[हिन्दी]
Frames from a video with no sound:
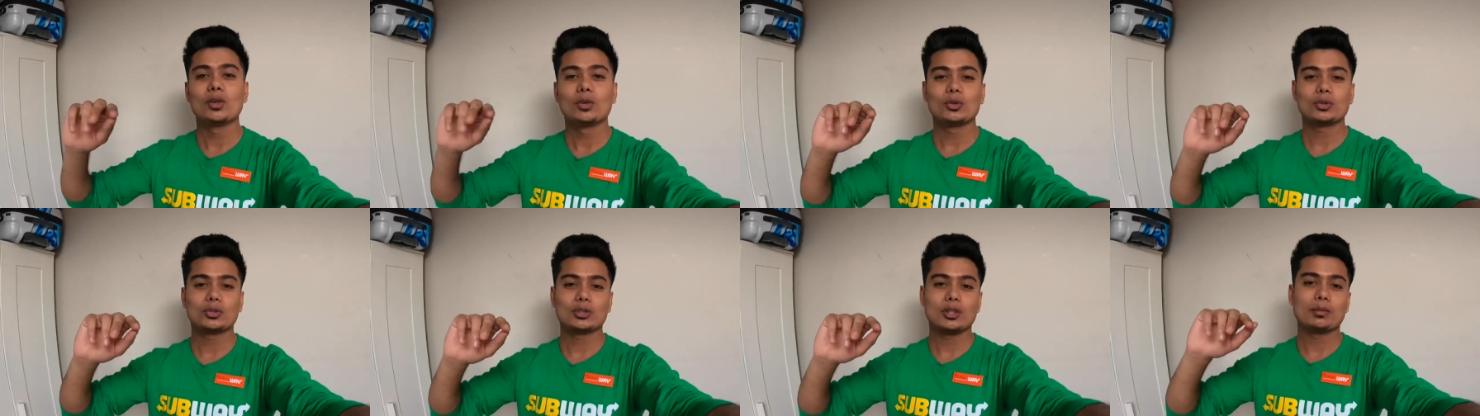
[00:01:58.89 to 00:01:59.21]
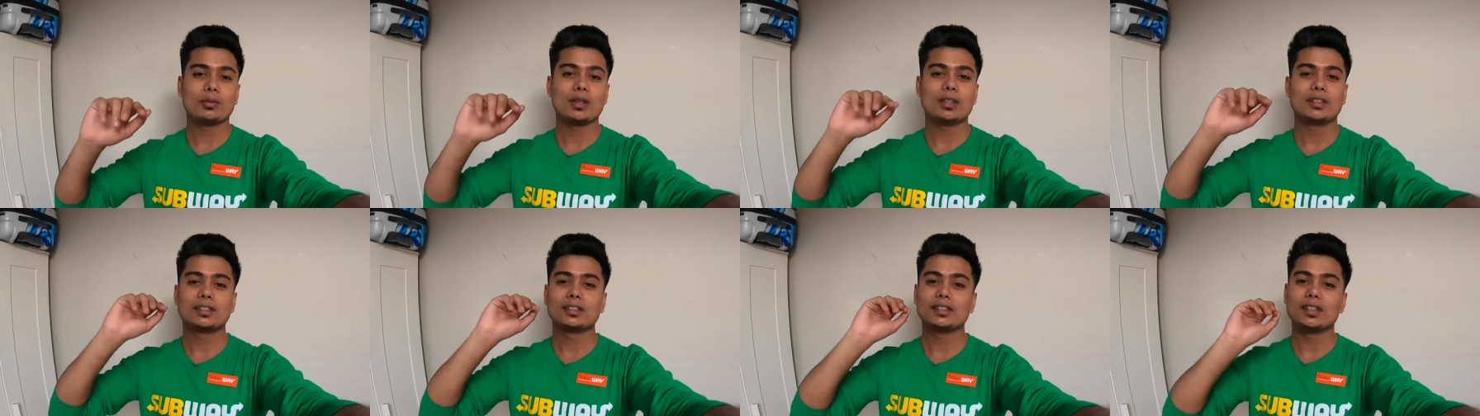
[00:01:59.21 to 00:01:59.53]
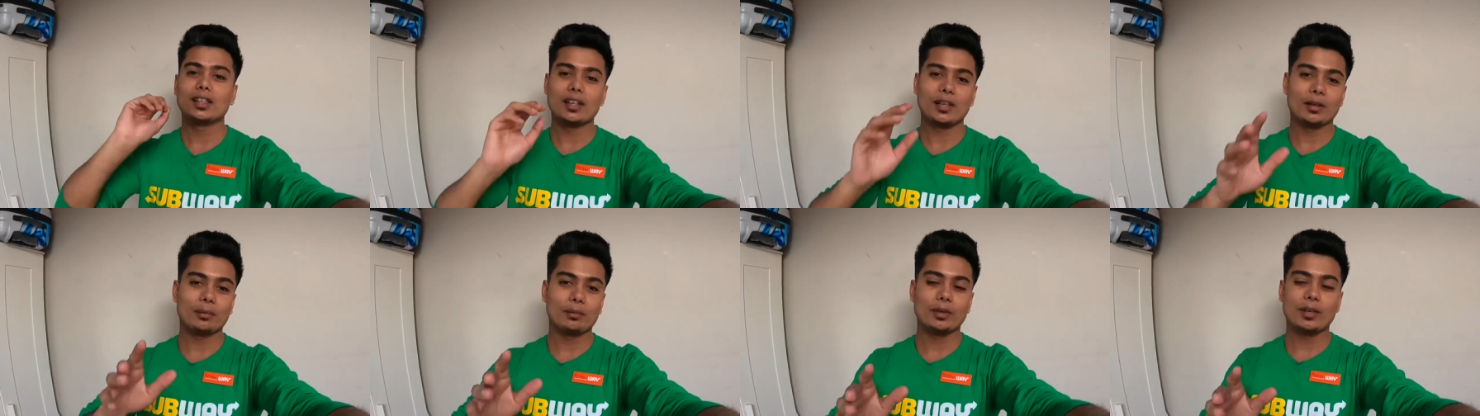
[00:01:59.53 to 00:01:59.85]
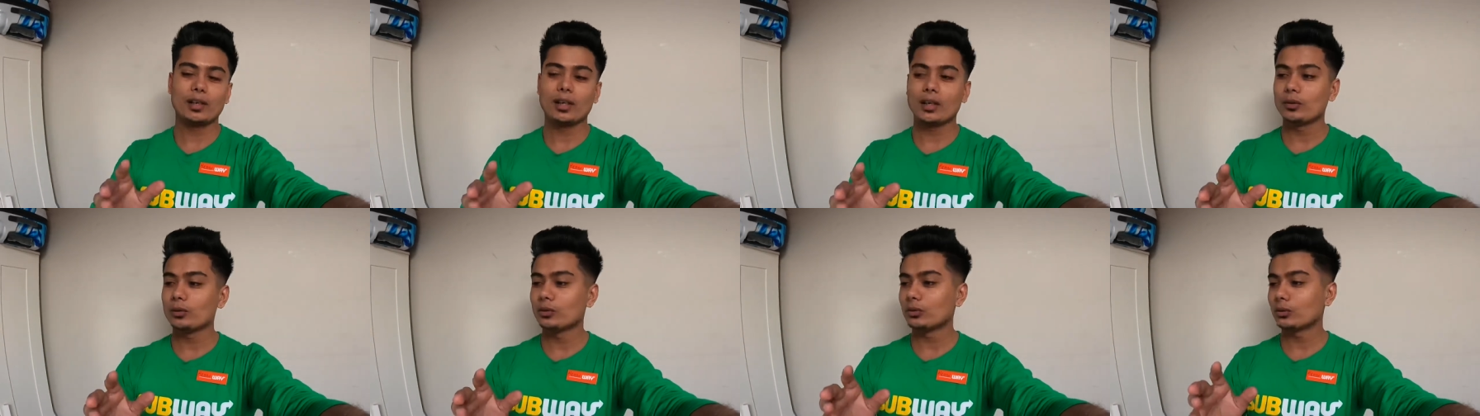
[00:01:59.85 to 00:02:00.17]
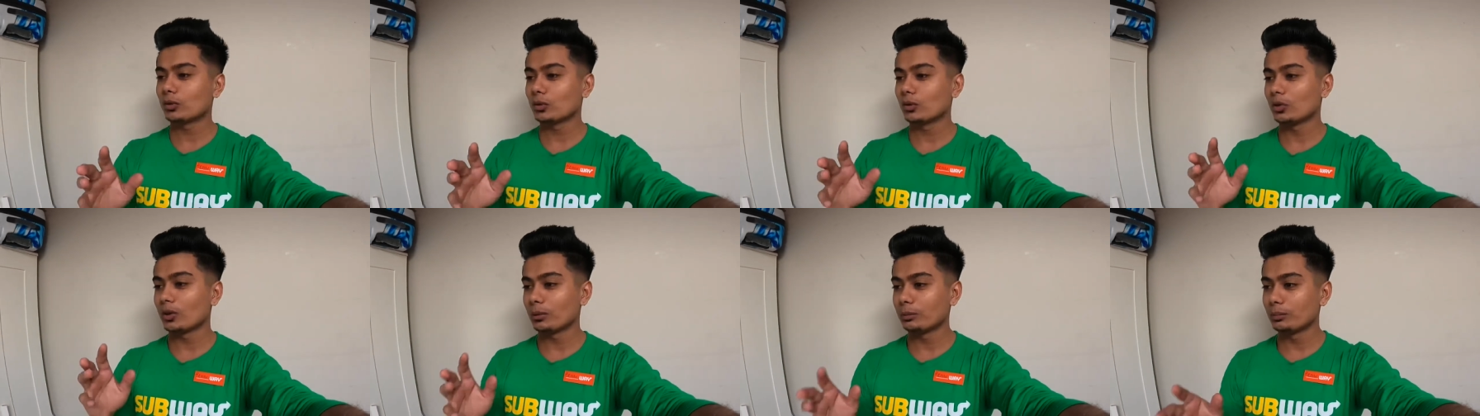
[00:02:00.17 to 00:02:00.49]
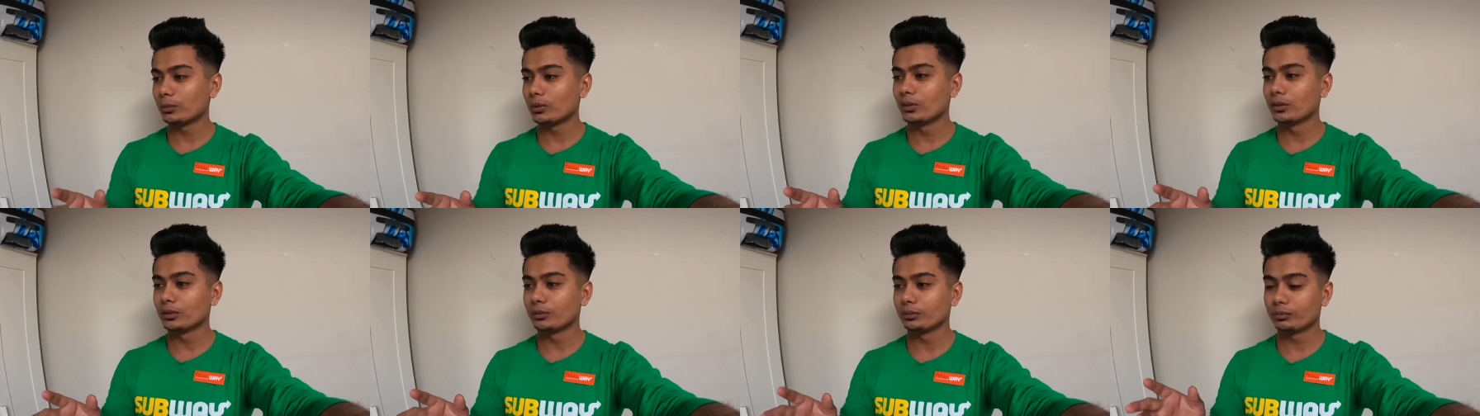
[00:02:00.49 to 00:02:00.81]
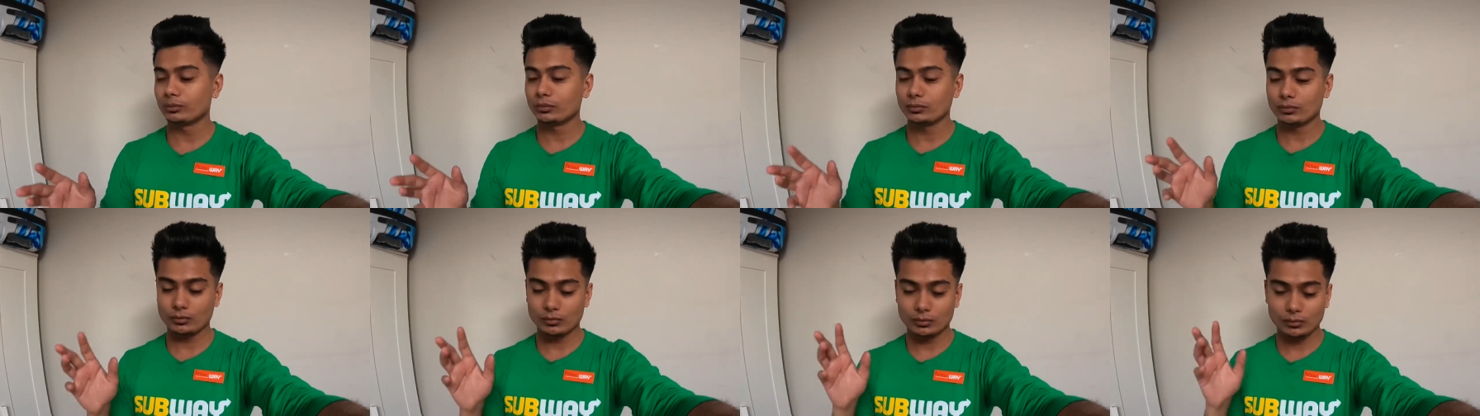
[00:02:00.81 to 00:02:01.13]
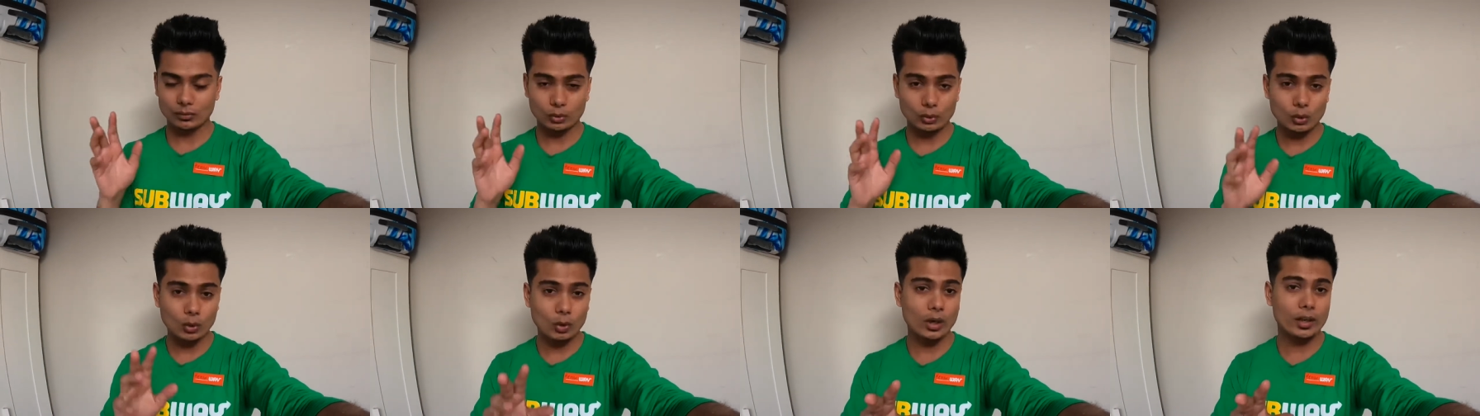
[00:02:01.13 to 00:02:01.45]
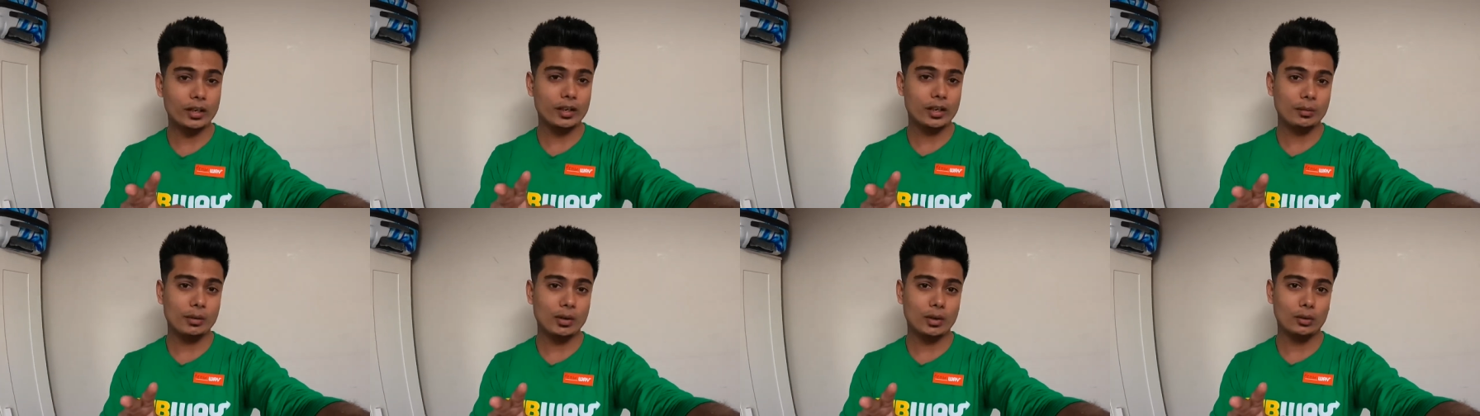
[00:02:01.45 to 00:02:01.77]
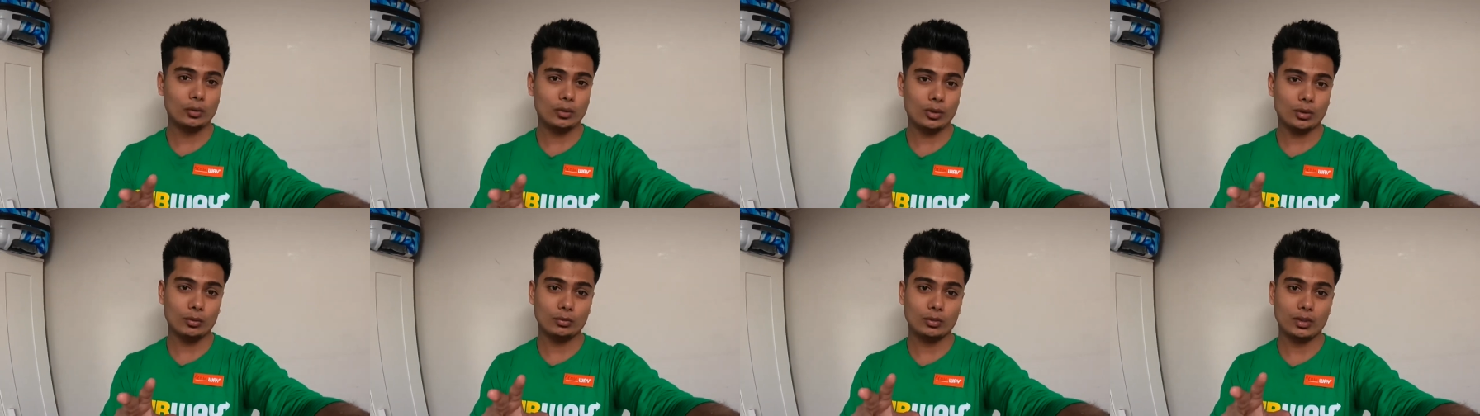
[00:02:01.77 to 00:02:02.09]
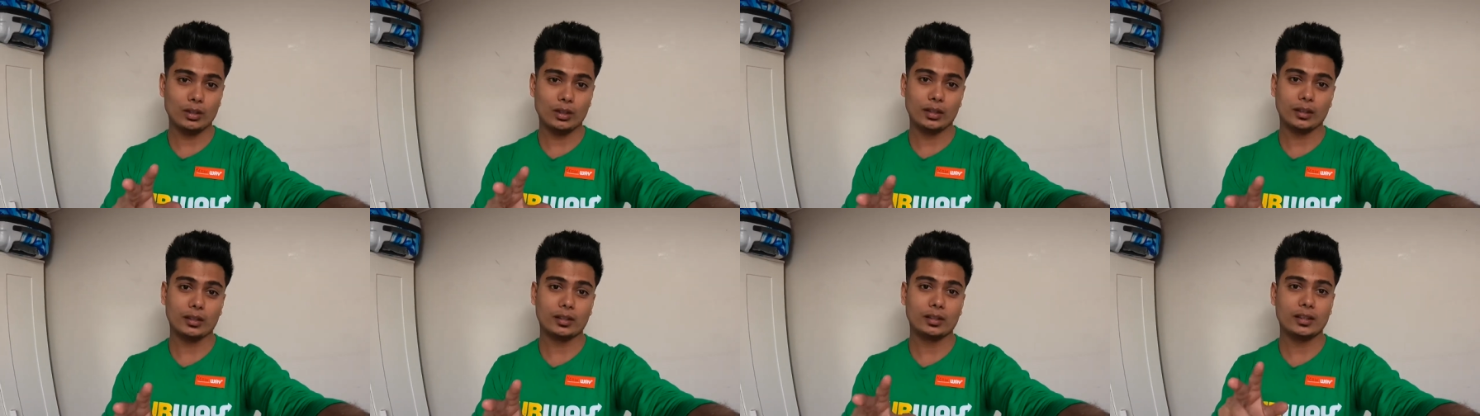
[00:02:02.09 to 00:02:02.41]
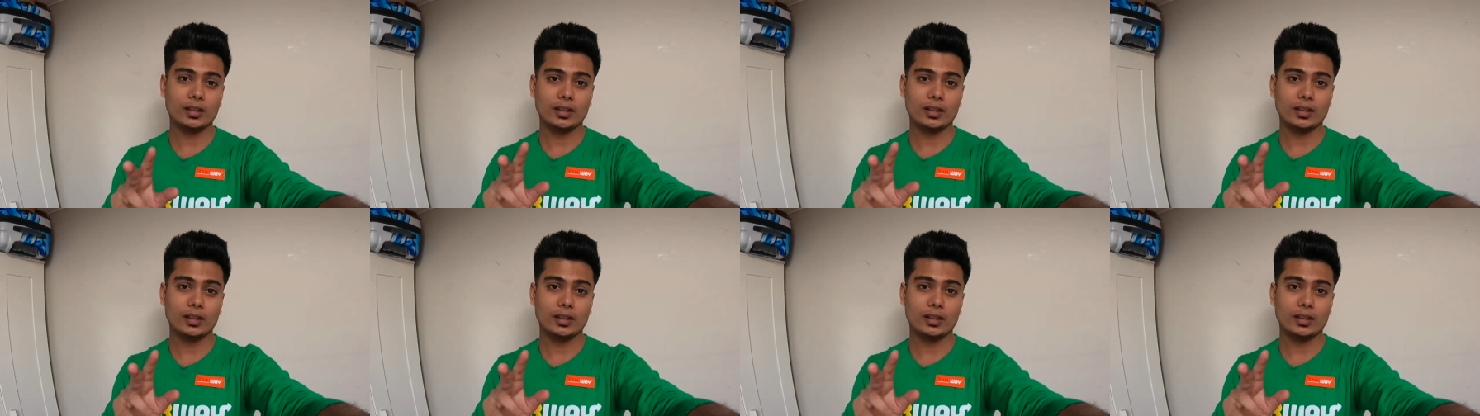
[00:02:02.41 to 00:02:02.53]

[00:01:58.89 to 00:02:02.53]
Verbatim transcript: उसके बाद सीधा घर पर आया हूँ तो अब दो घंटे बाद उठाऊँ डायरेक्ट